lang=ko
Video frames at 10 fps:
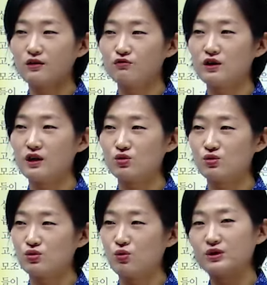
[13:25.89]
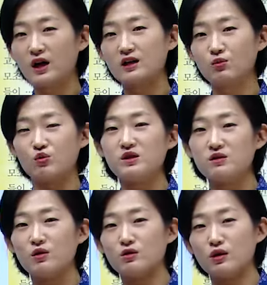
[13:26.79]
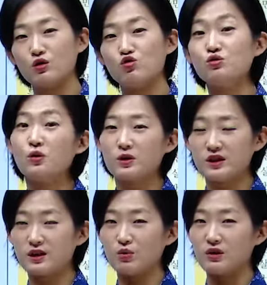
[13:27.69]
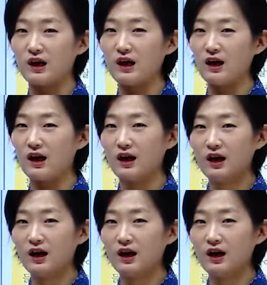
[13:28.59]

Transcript: 우리가 조상을 모시는 거를 되게 중요시하다 보니까